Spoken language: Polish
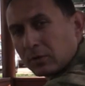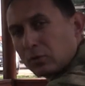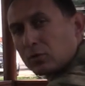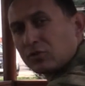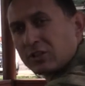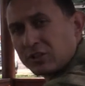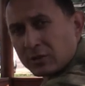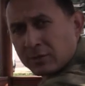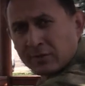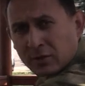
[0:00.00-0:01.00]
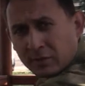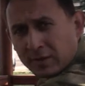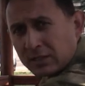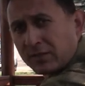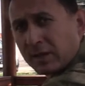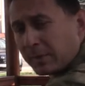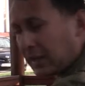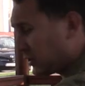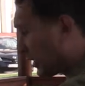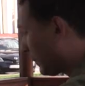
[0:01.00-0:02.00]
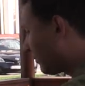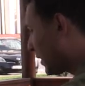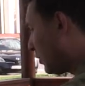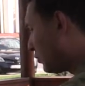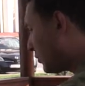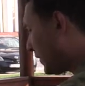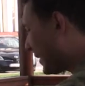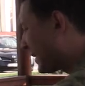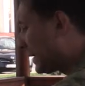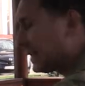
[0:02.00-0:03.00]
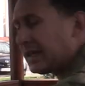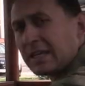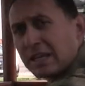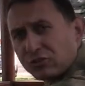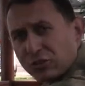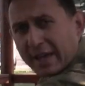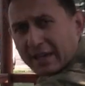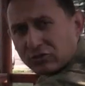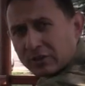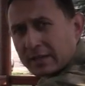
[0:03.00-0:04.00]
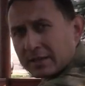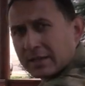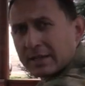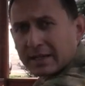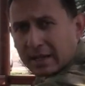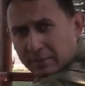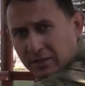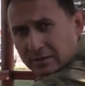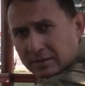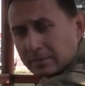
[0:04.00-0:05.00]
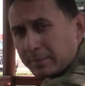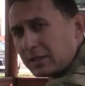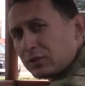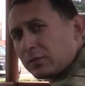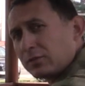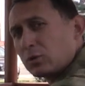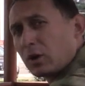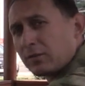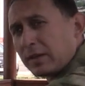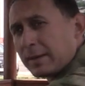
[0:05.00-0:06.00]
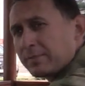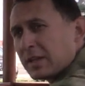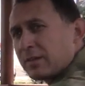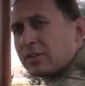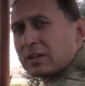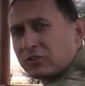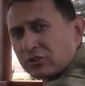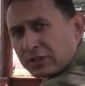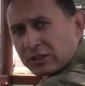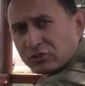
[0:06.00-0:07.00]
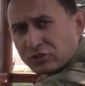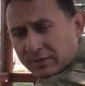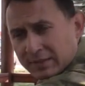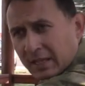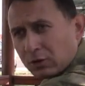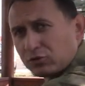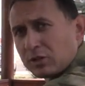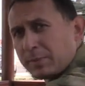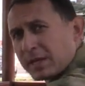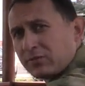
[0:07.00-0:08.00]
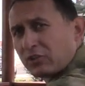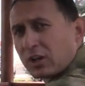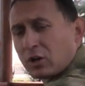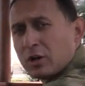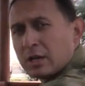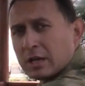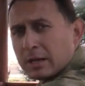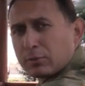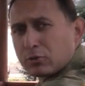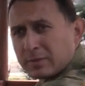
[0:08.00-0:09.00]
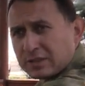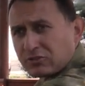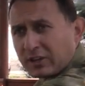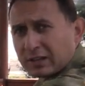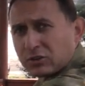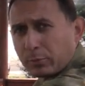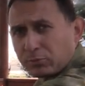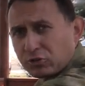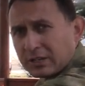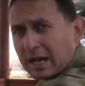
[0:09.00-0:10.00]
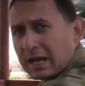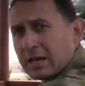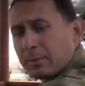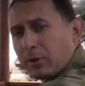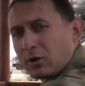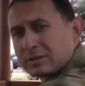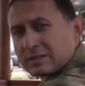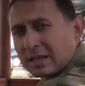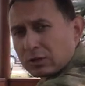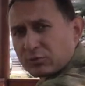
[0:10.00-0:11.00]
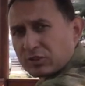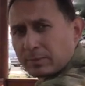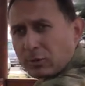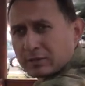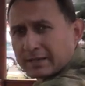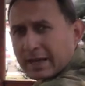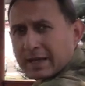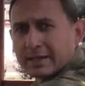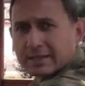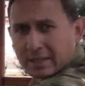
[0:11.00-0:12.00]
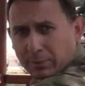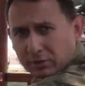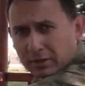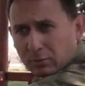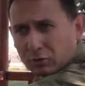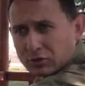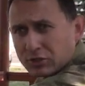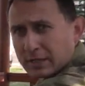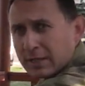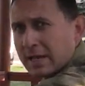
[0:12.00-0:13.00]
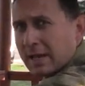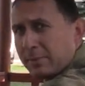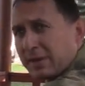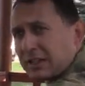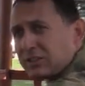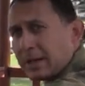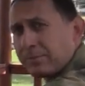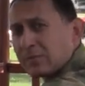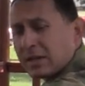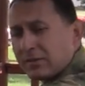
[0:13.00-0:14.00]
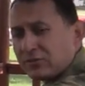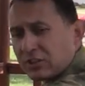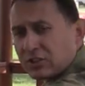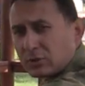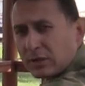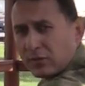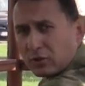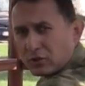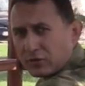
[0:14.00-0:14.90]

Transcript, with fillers: urodzili się i wychowali dwaj bracia Ludwik i Jerzy Eckstein Kamińscy. Byli to wnukowie Franciszka Ciszewskiego, czyli pierwszego burmistrza Dobrzynia po odzyskaniu przez Polskę niepodległości. Bracia w czasie II wojny